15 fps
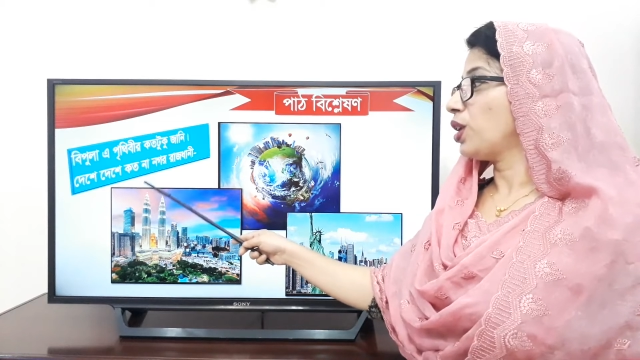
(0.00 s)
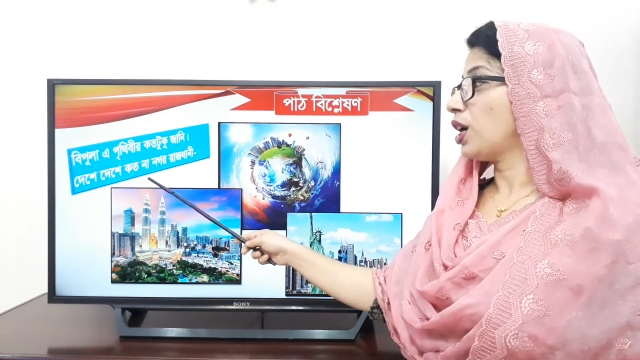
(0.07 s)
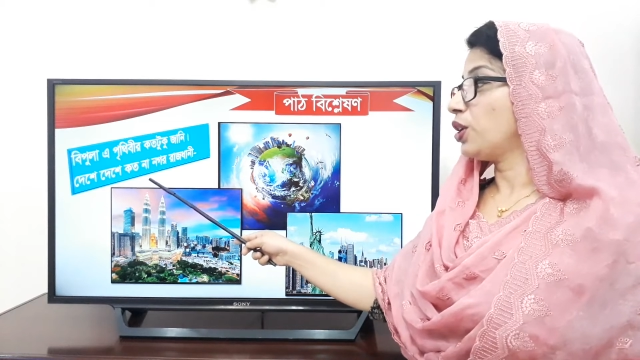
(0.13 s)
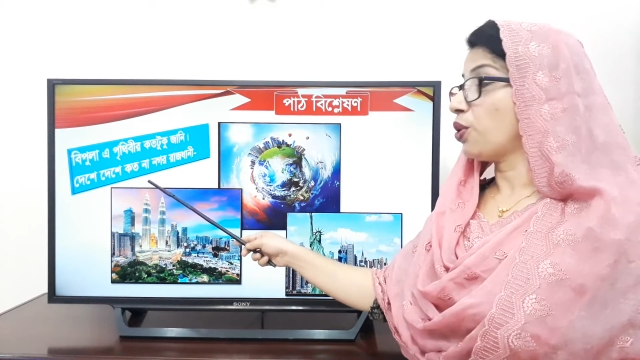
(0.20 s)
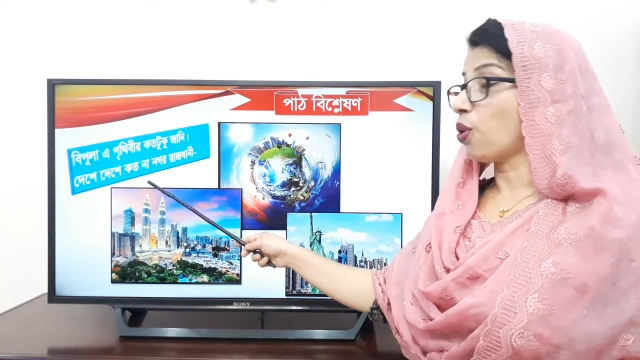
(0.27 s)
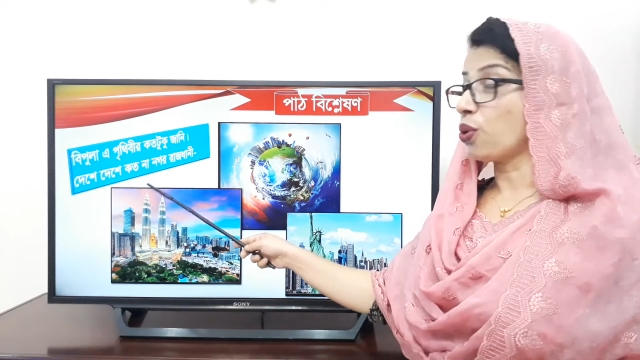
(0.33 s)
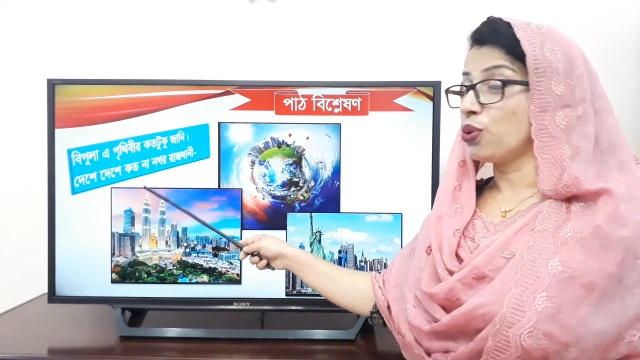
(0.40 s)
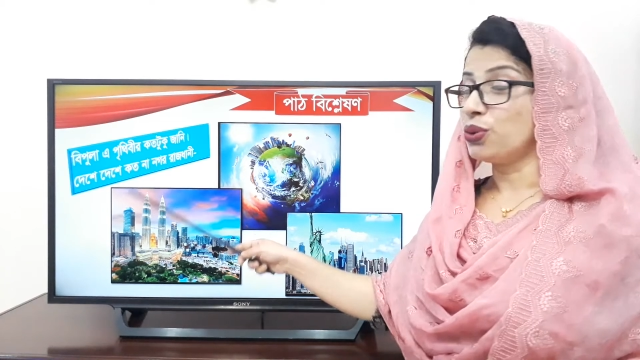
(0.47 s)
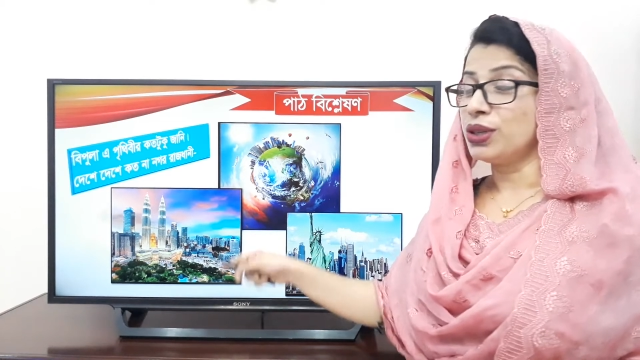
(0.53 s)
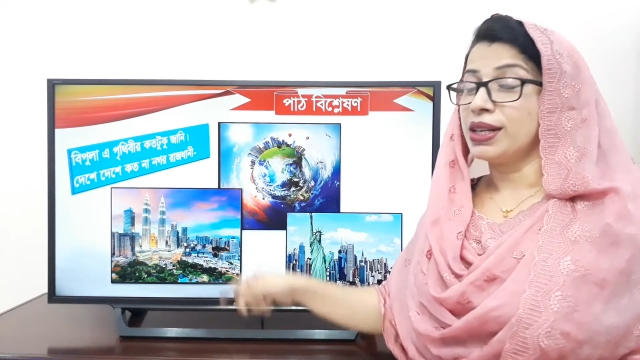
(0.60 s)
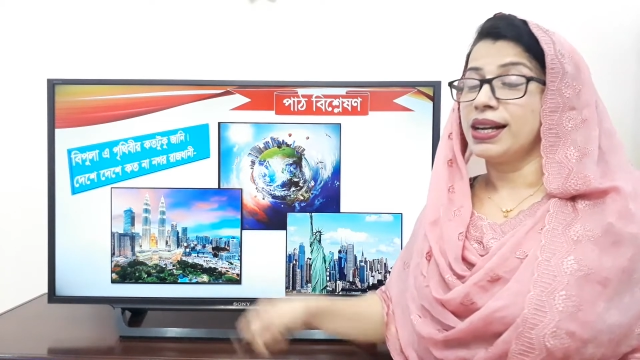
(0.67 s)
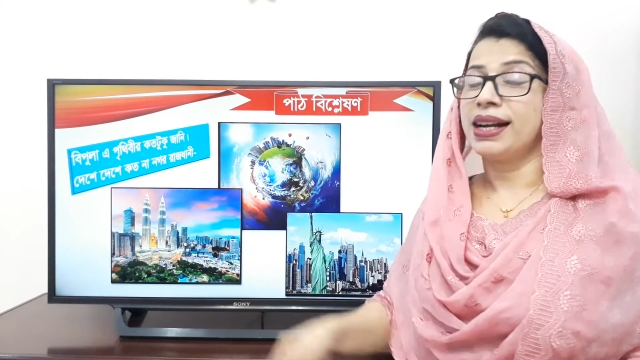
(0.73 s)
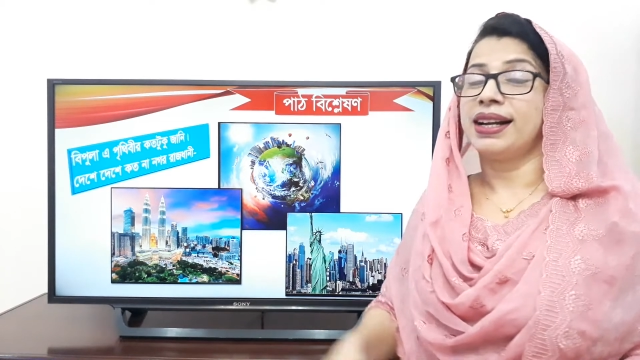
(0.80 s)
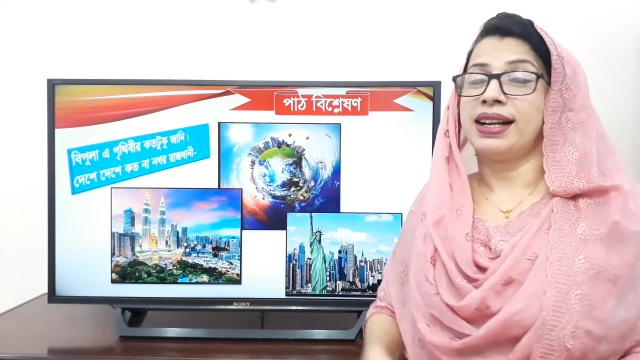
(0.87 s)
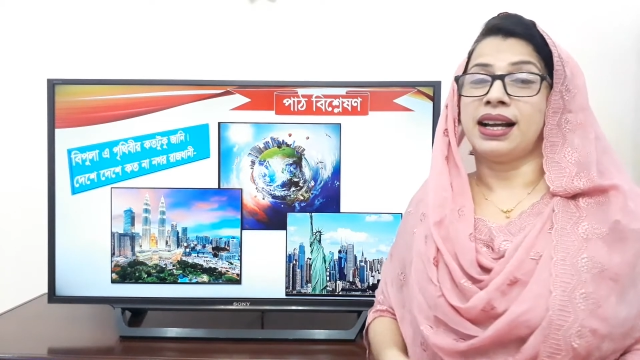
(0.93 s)
না নগর
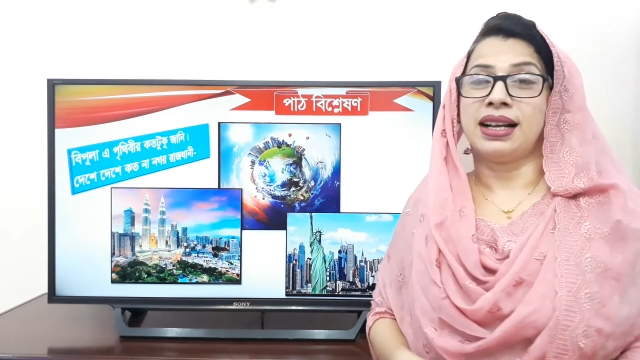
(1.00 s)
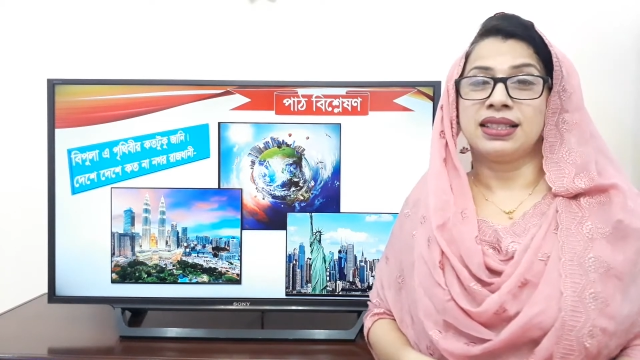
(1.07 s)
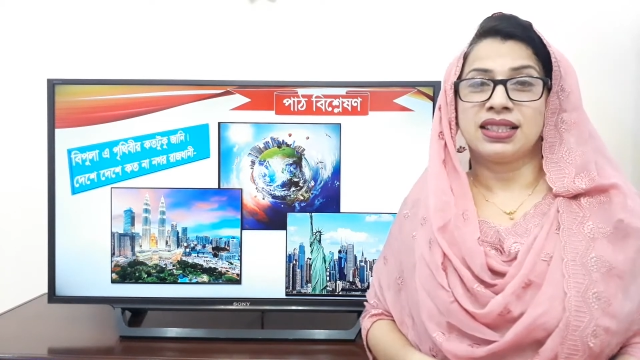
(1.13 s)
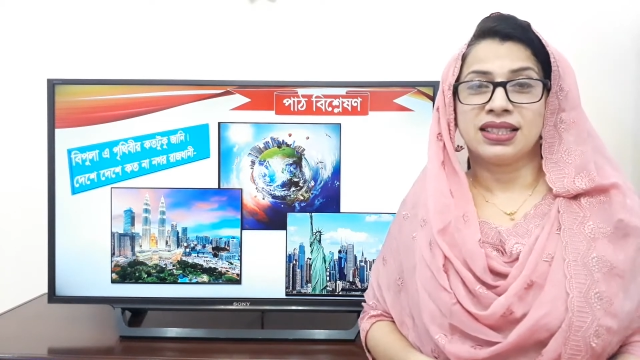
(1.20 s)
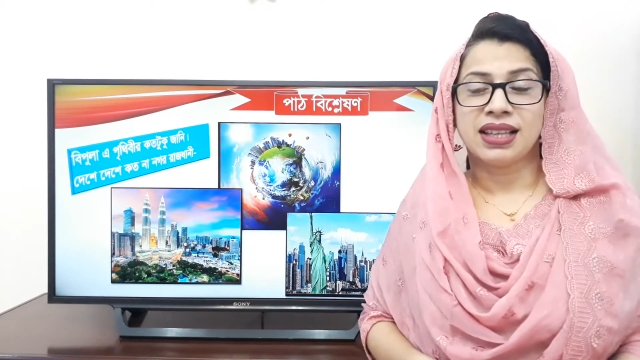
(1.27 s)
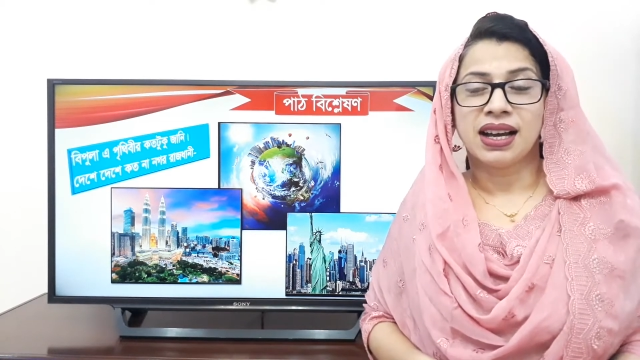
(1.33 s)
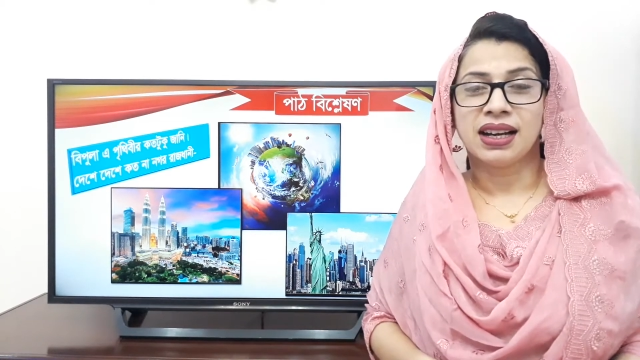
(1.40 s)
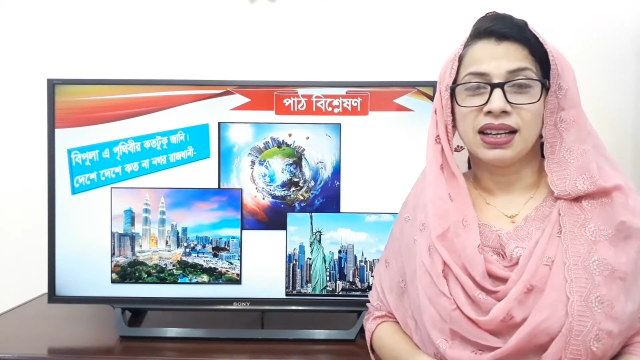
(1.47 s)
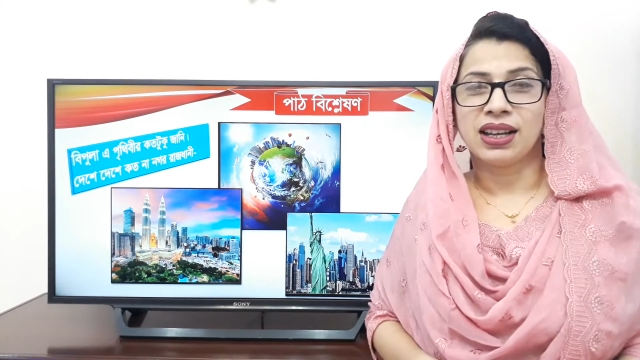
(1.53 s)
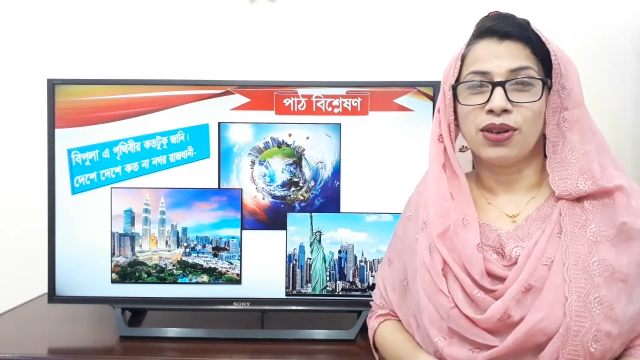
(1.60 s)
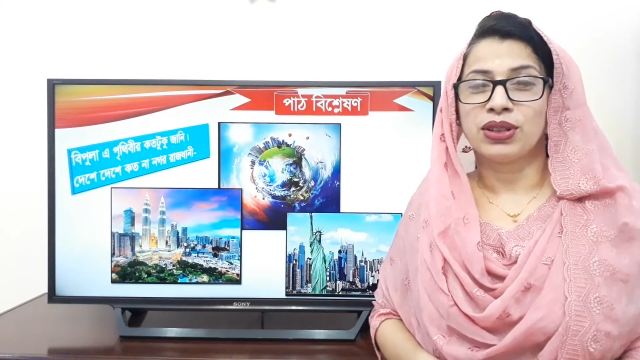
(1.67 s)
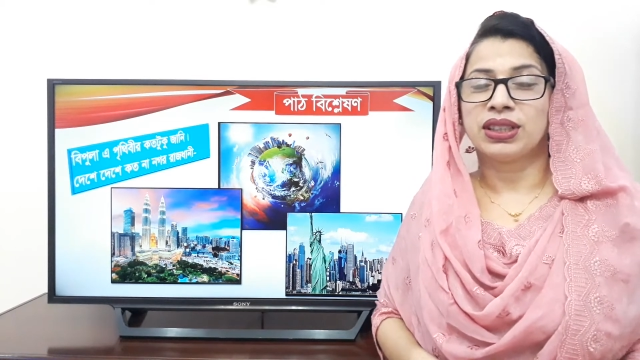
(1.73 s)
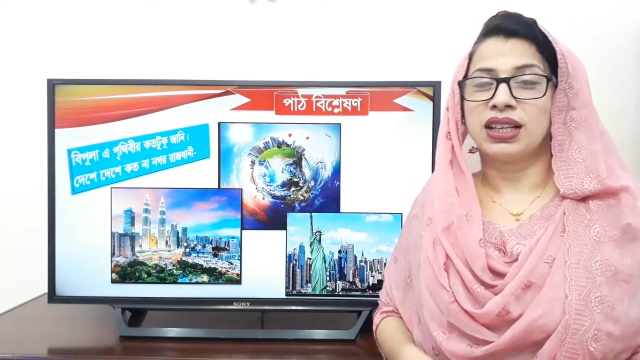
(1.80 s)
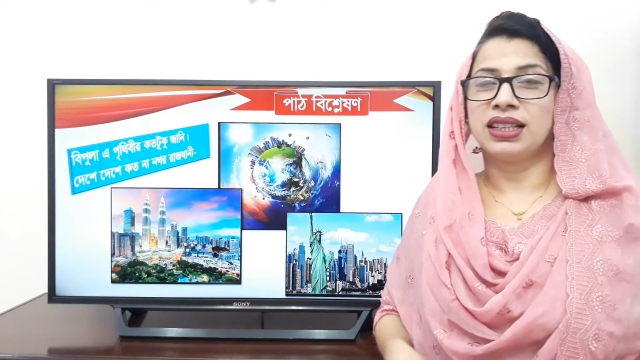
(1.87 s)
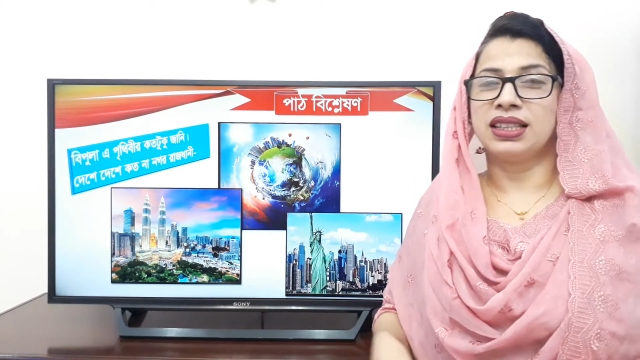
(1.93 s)
রাজধানী
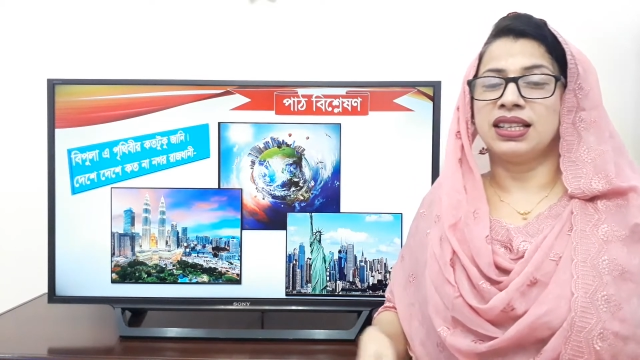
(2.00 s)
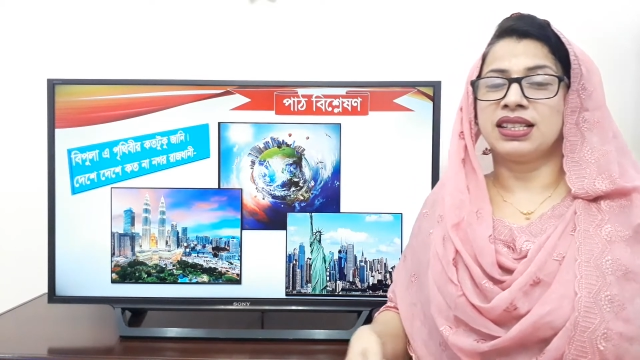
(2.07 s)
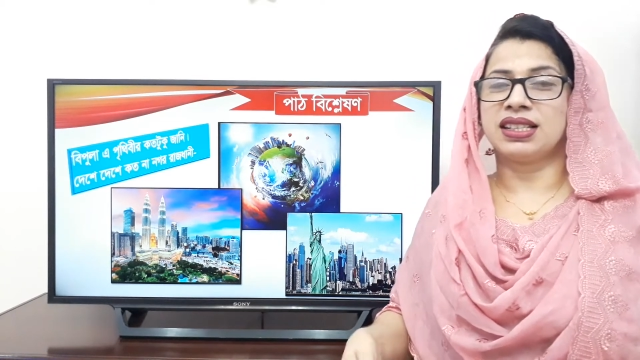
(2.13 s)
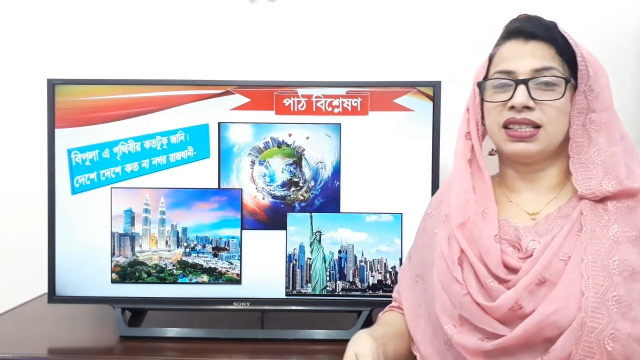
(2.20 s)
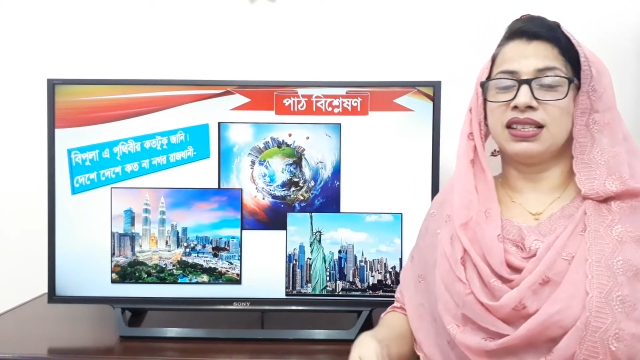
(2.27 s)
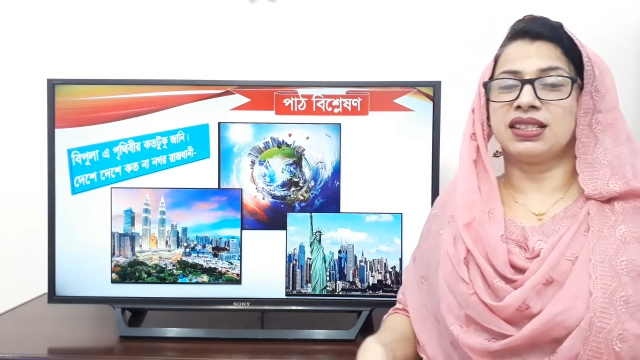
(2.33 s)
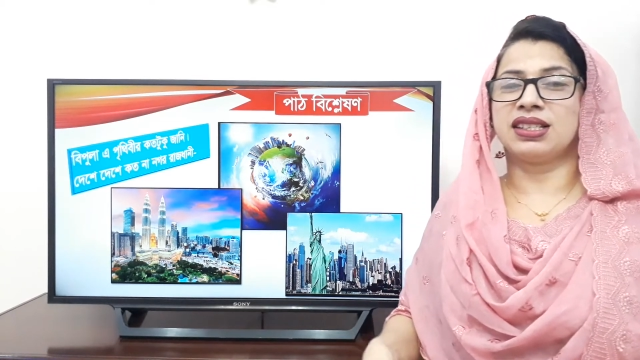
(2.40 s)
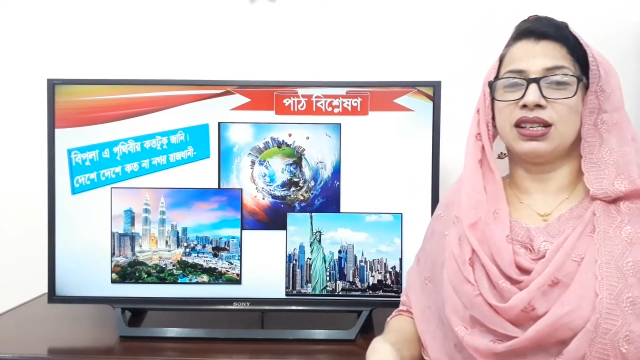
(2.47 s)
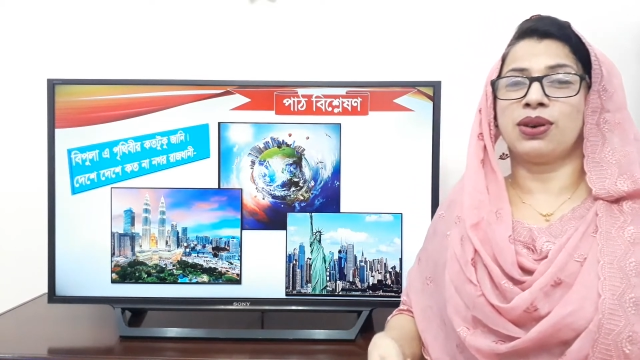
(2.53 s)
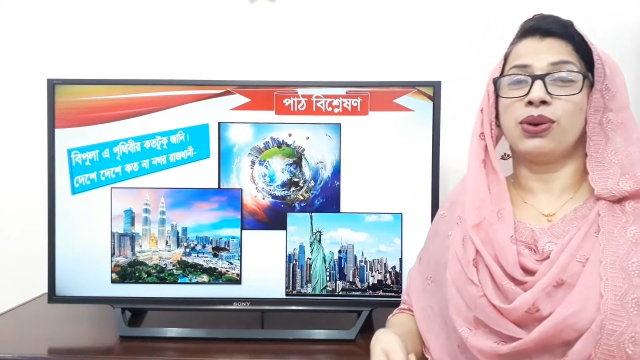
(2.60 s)
অর্থাৎ দেশে দেশে